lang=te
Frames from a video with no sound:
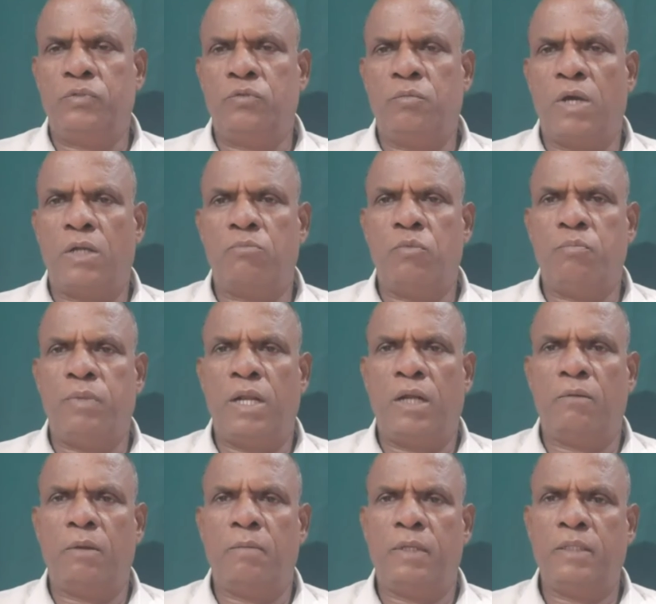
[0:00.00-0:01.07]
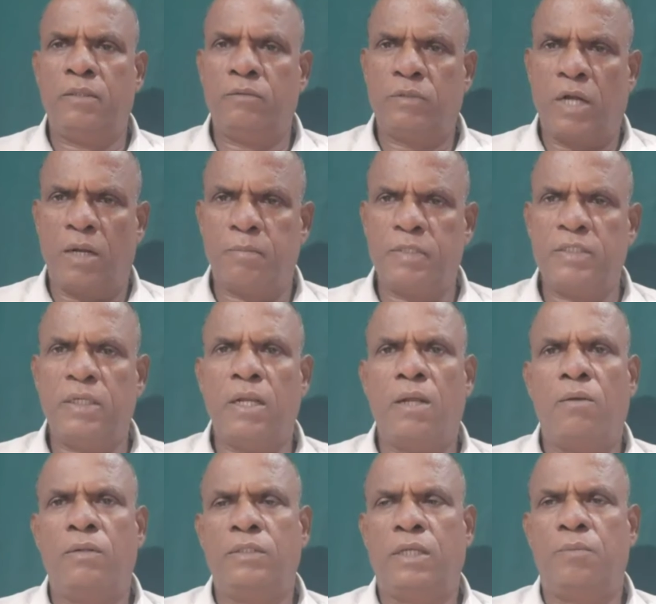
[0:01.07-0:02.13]
సుమారు ముప్పై నలభై మంది కడప
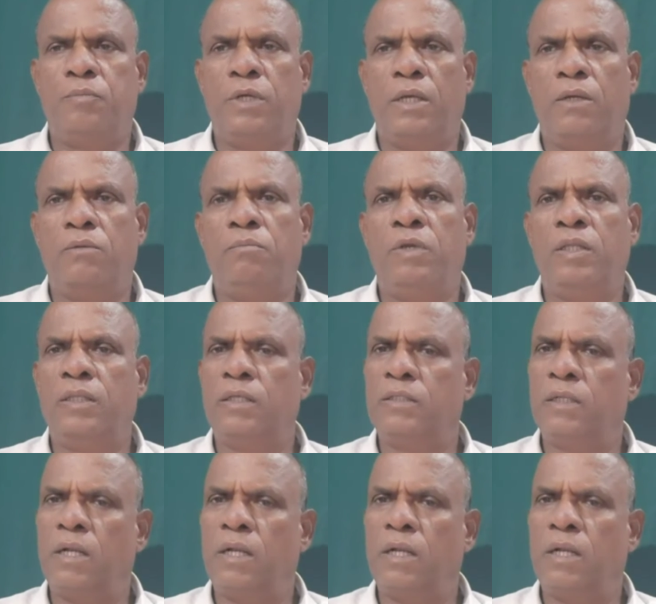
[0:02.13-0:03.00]
జిల్లాలోనే చనిపోయారు మిగతా